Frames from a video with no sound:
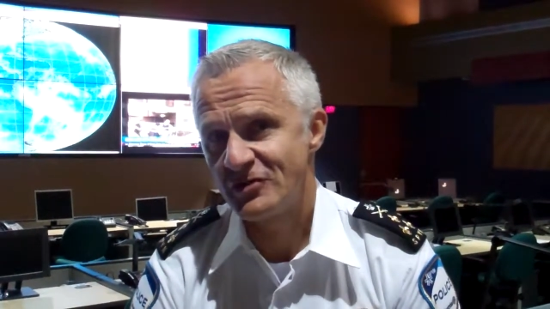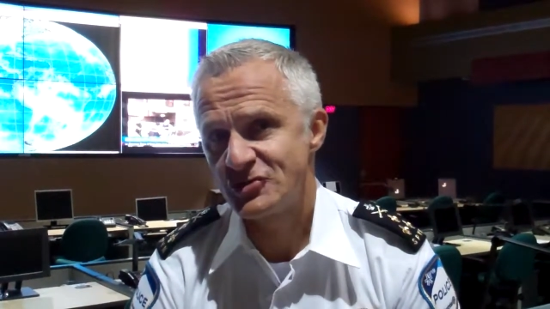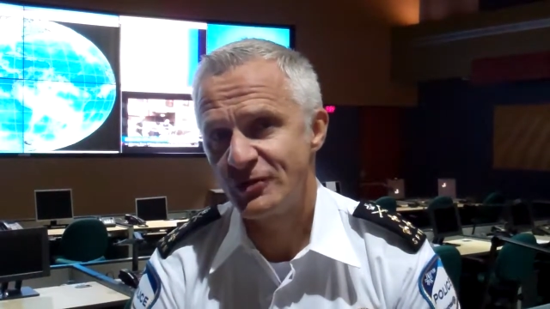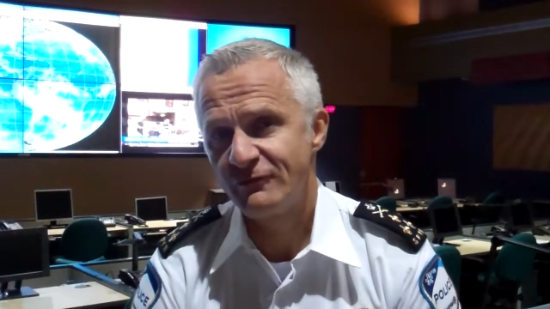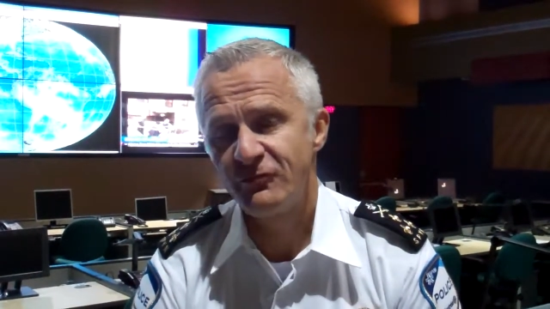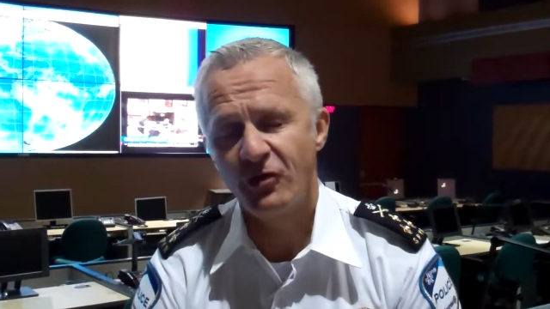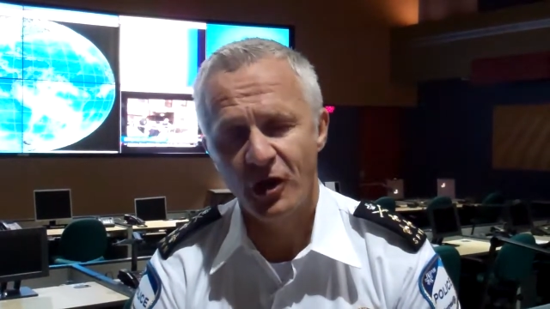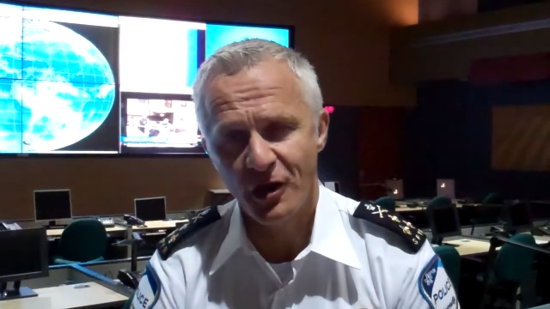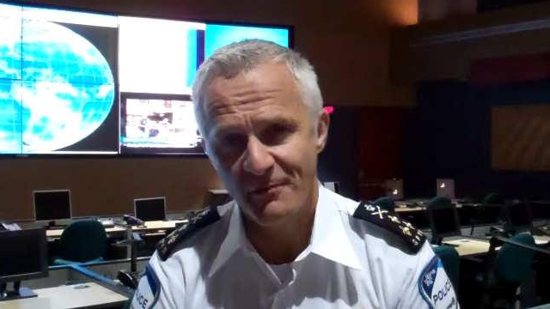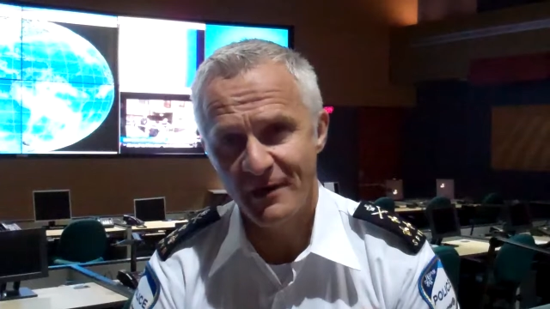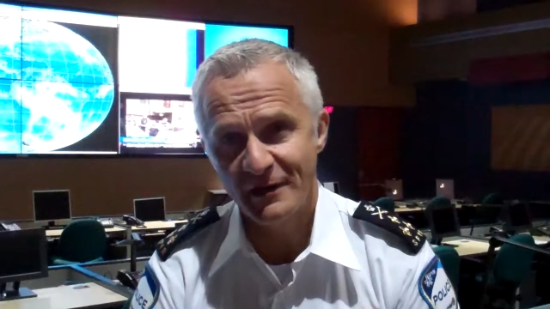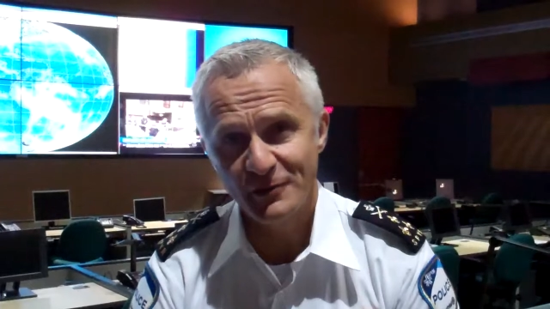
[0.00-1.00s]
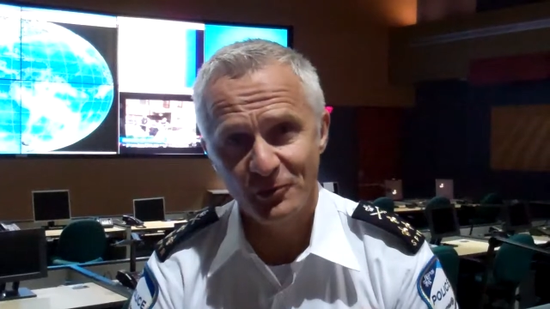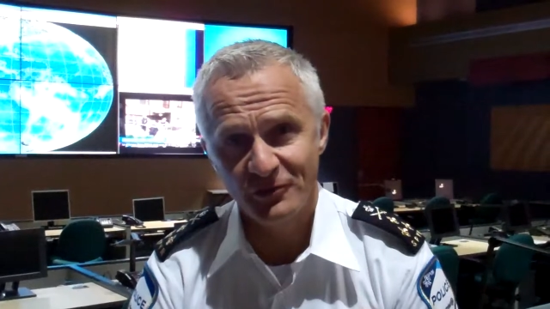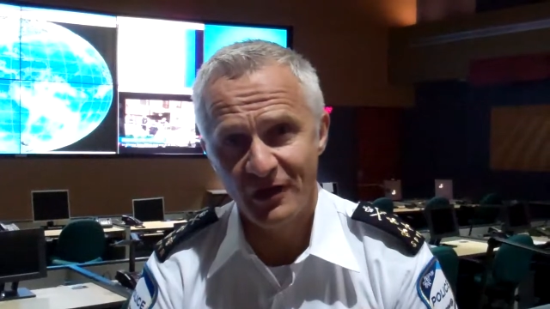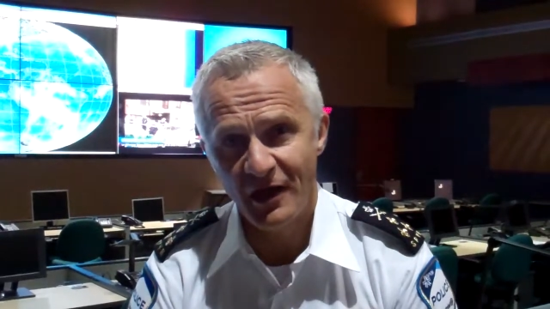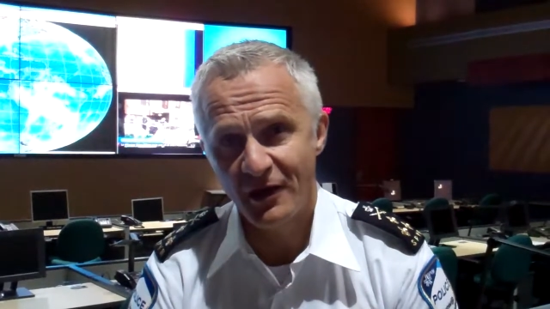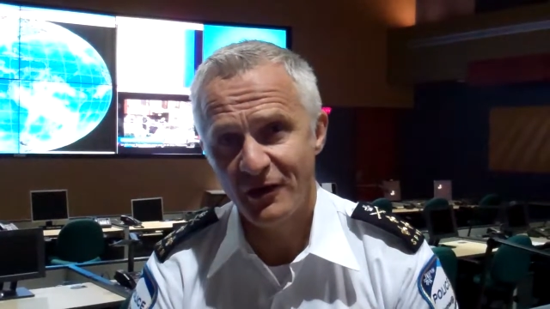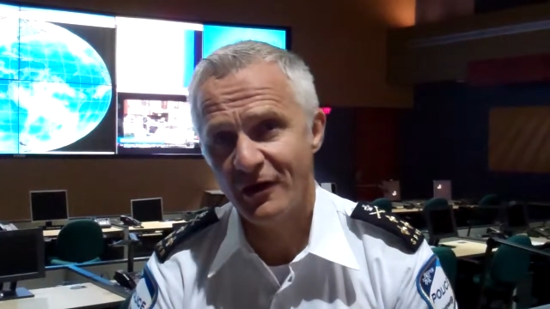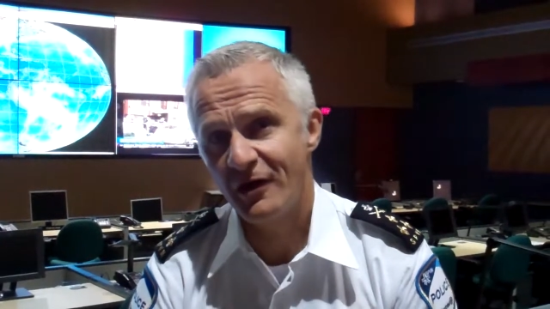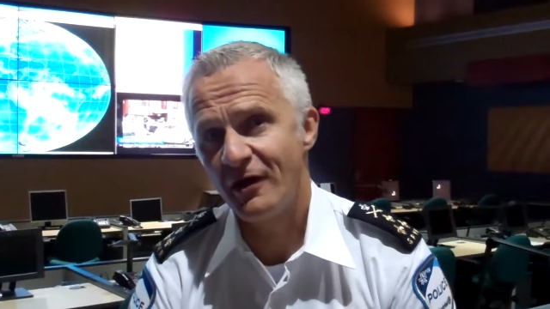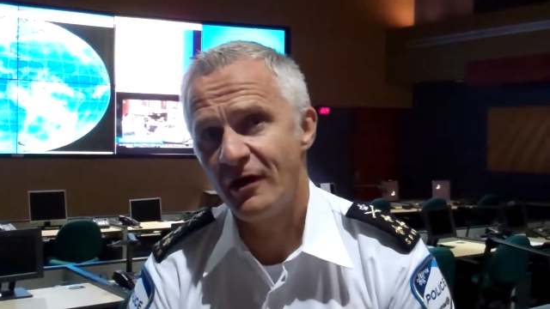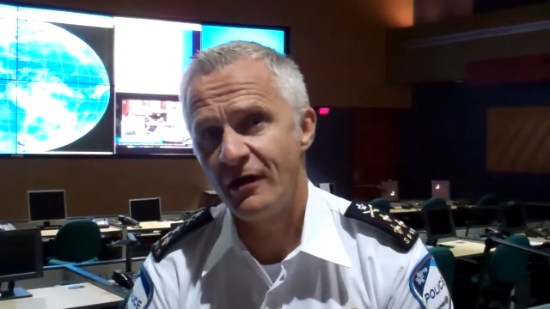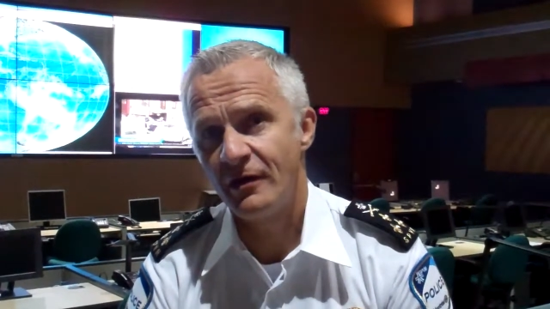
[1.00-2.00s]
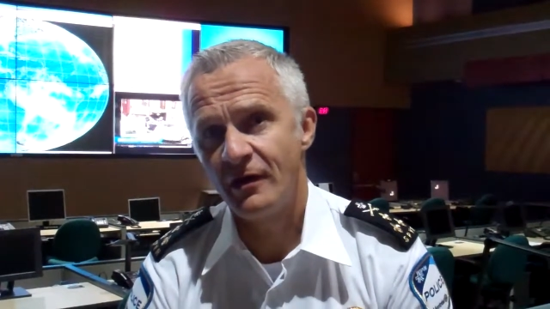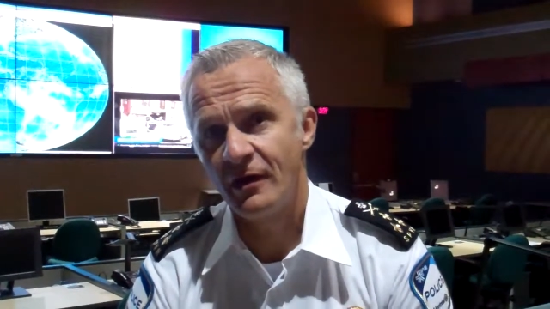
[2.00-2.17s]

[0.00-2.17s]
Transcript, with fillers: je vous recommande l'auteur euh,